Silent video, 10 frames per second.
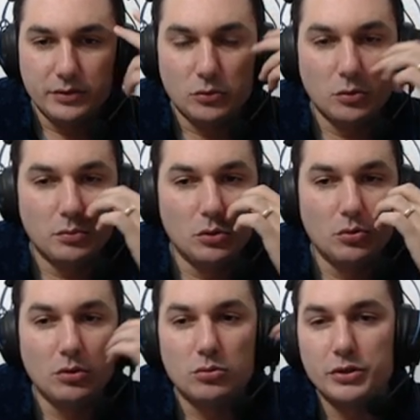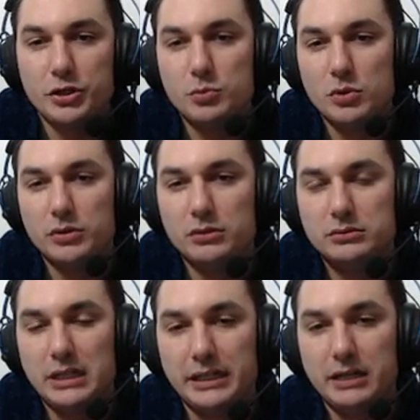ficou bom o algoritmo ou não?
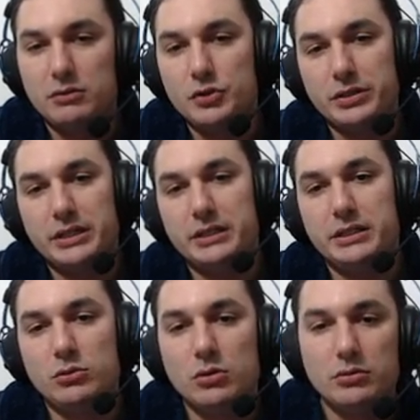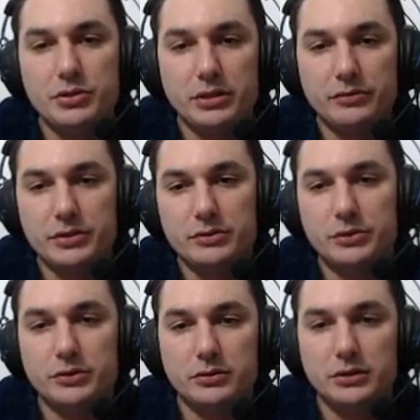Tá aqui a quantidade de gold que eu fiz no
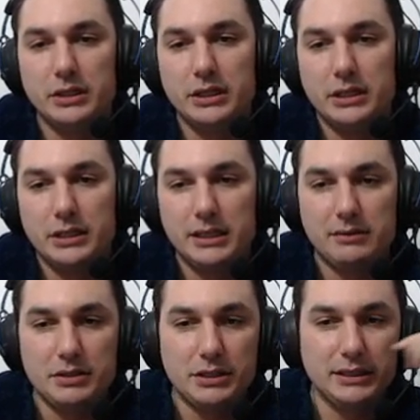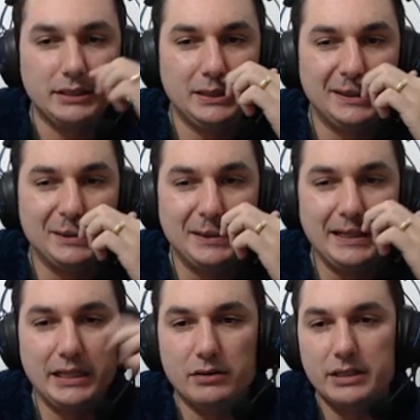jogo e a quantidade de
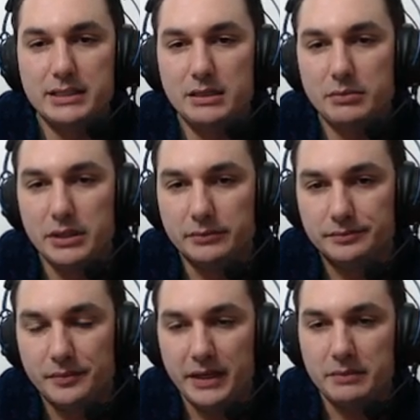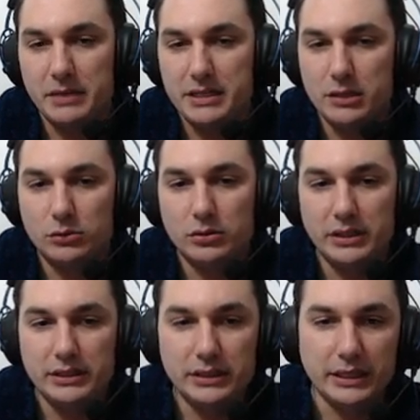token que eu recebi, né? Mas é o
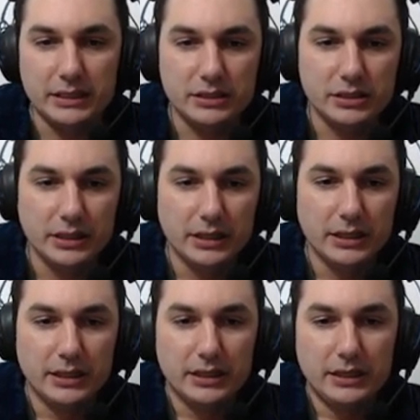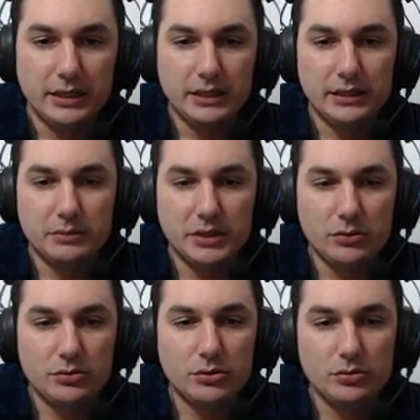token de teste. E aqui também
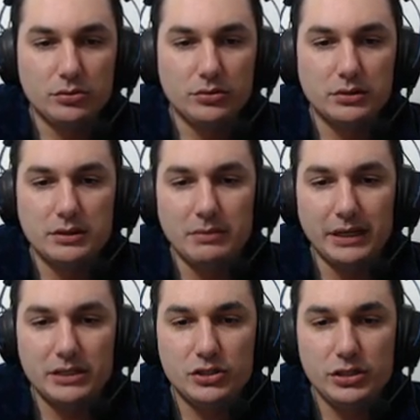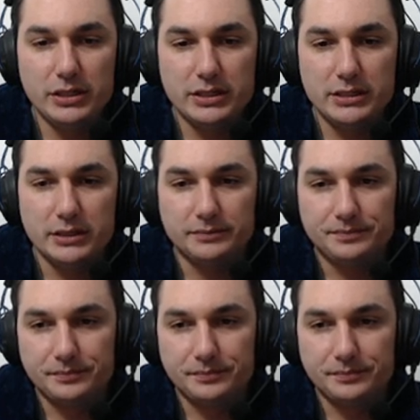dos outros demais dias, né?